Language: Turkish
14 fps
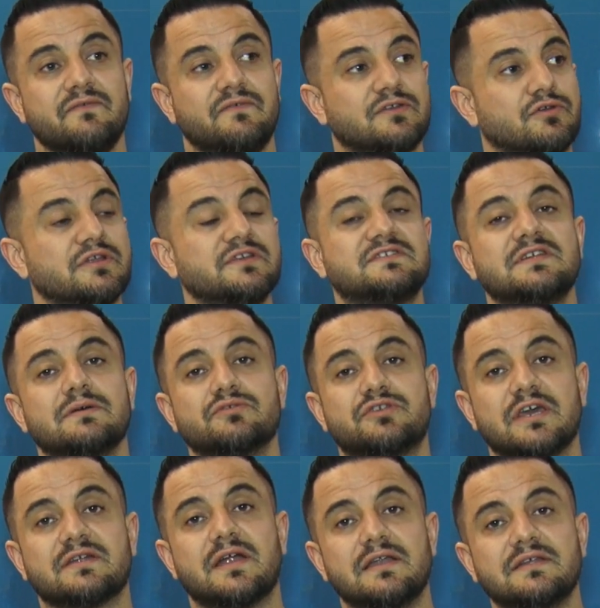Ve dolayısıyla bu
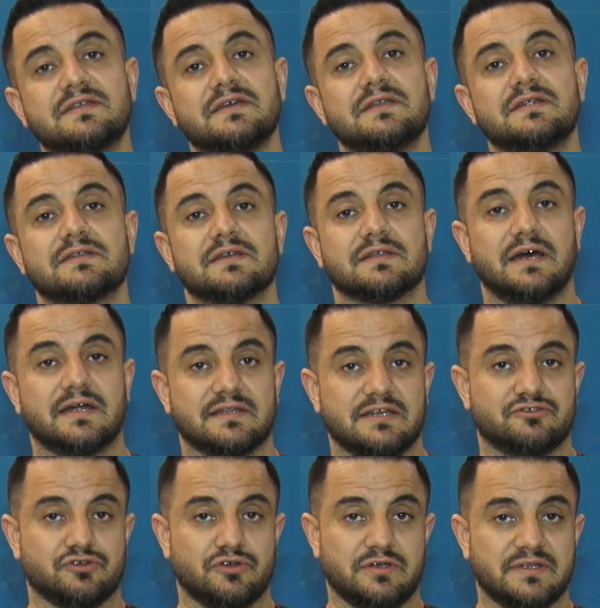tekrarlı tıkanıklıklardan
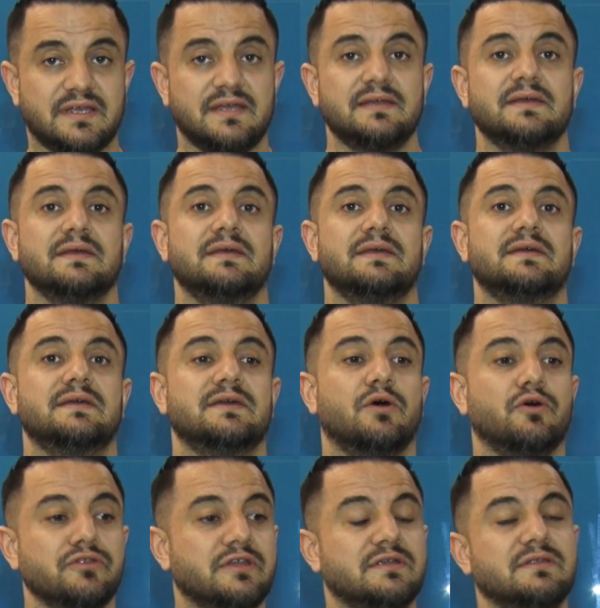sonra da e,
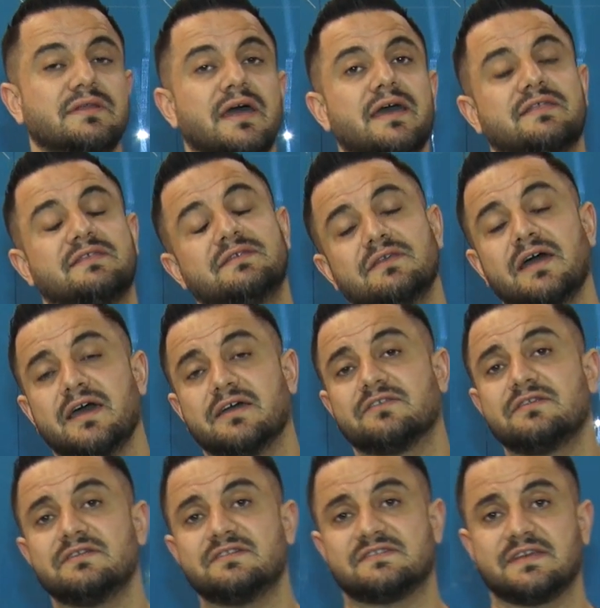onların hayatın,
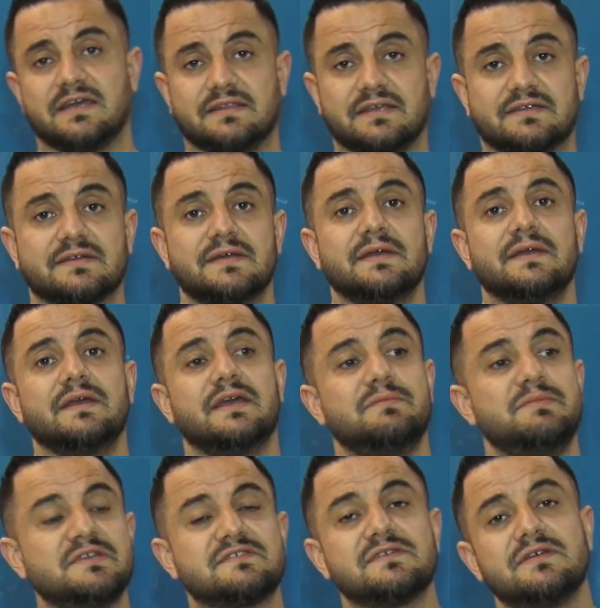hayatını riske atar. E,
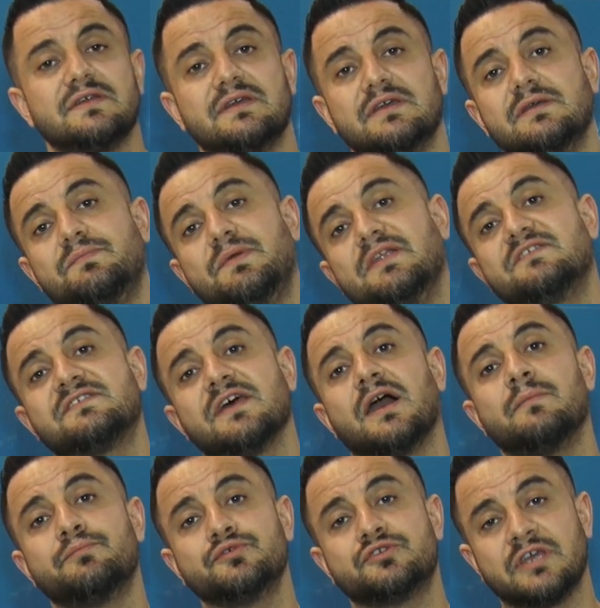biz e, penisi
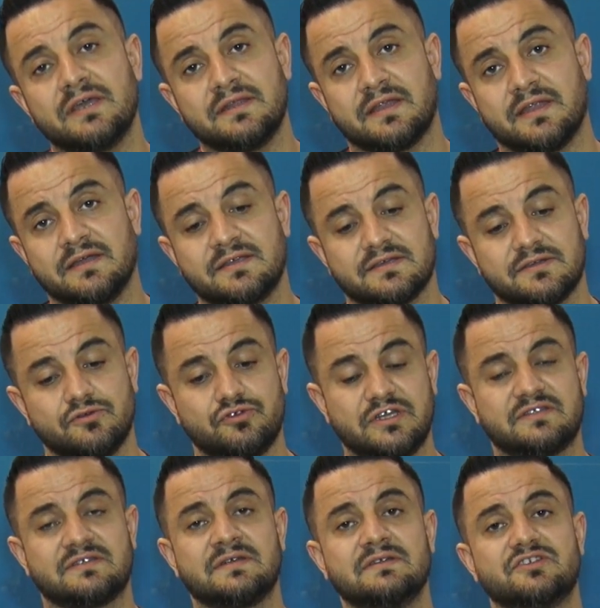ampute ederek
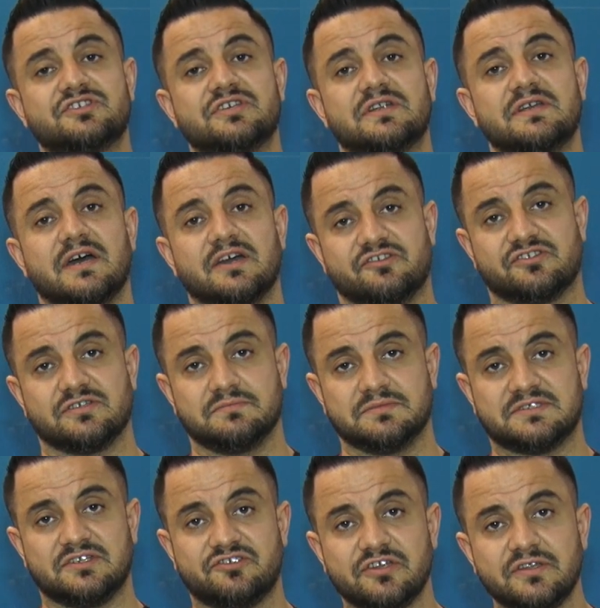üretrayı dışarıya
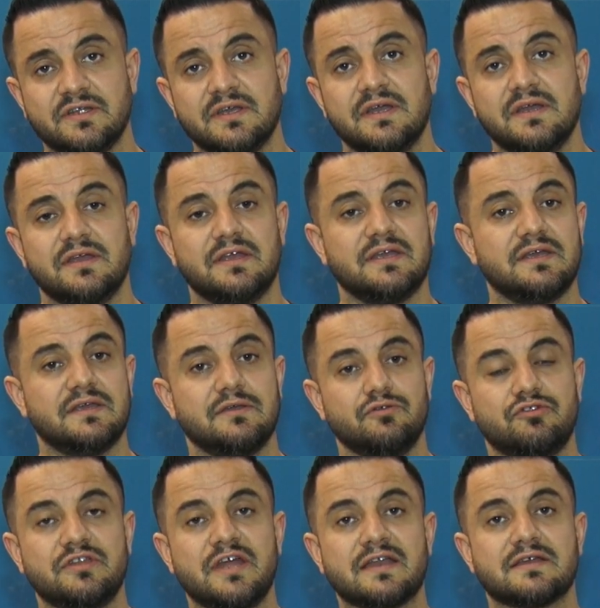açtığımız için e,
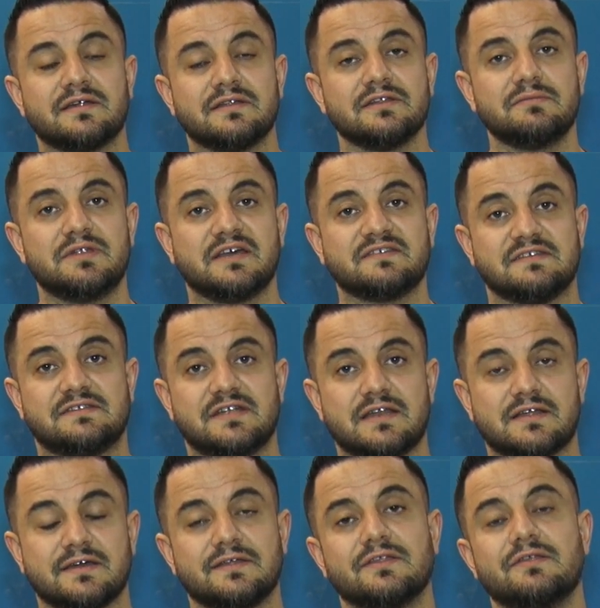üriner kanalı biraz, idrar
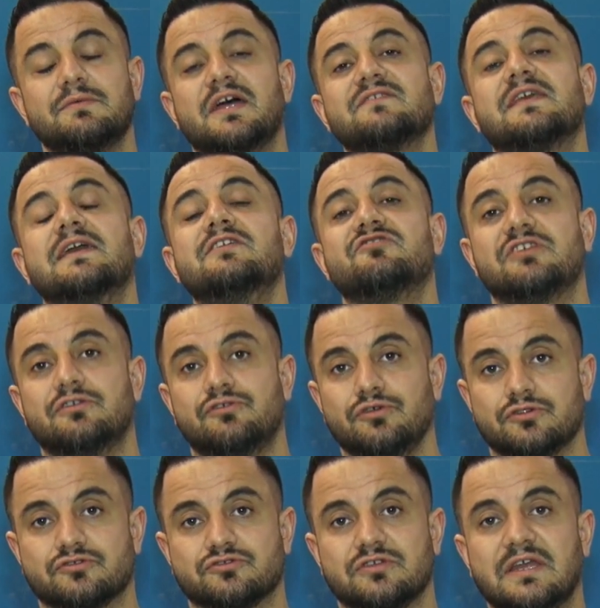kanalını biraz
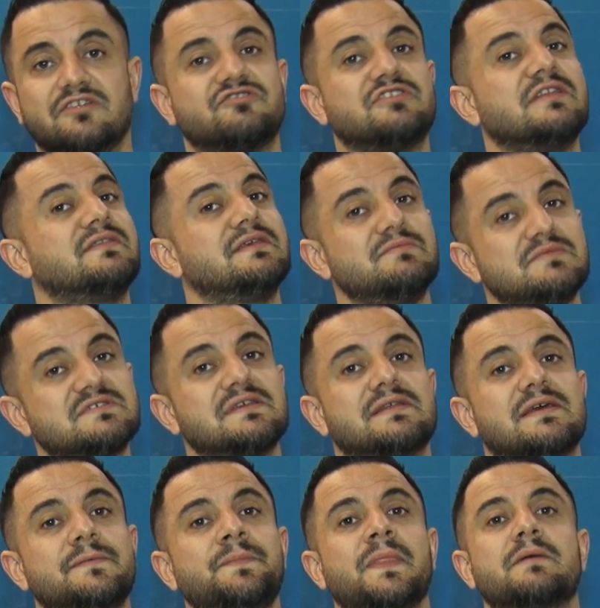genişletiyoruz. Genişlettiğimizde
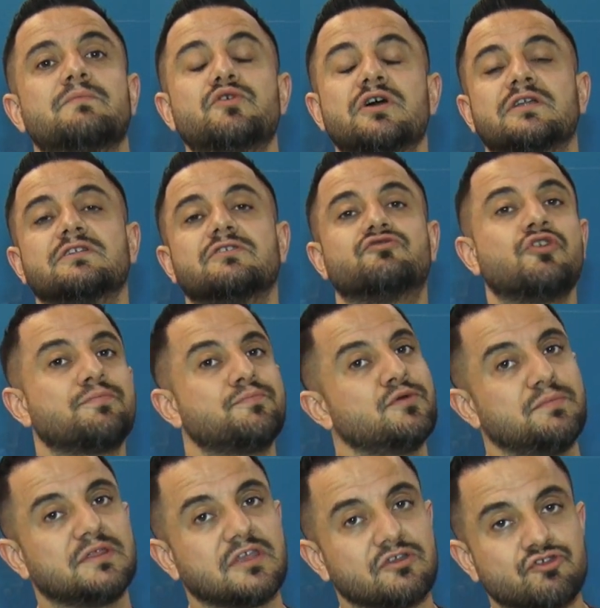de bu kanalın çok
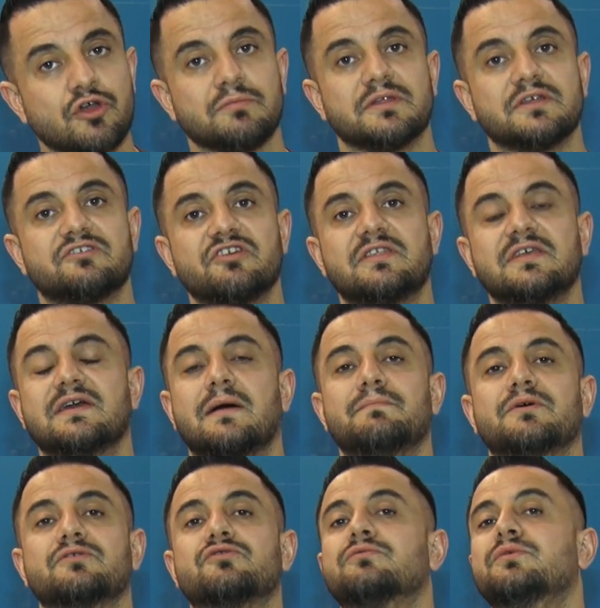büyük bir taş olmadıkça
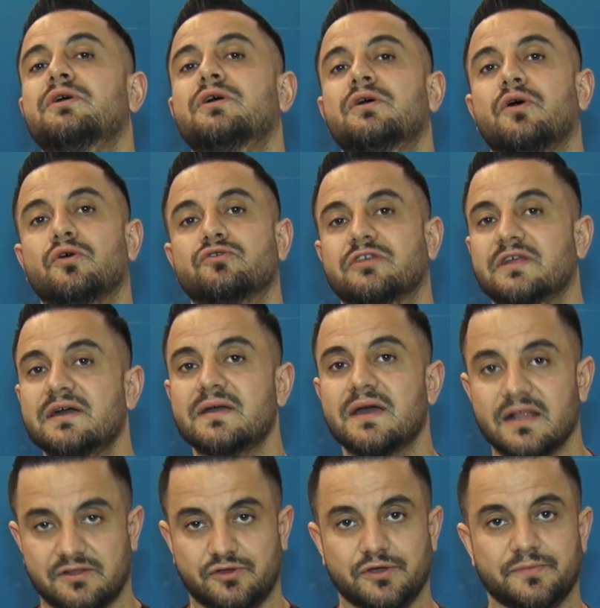tıkanma durumu ortadan
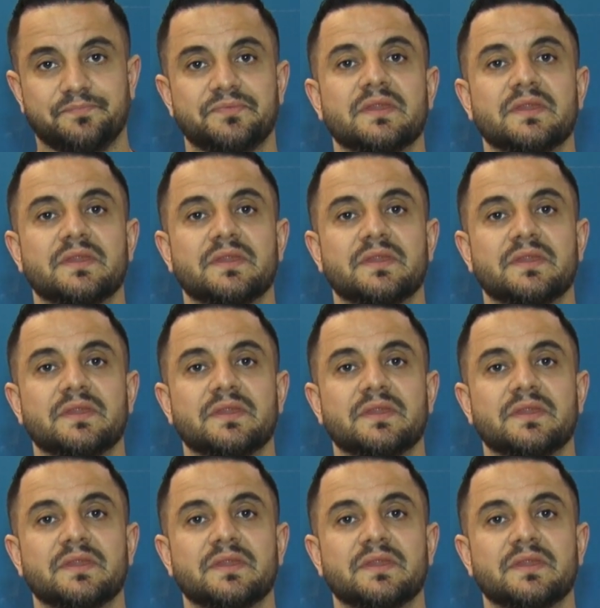kalkıyor.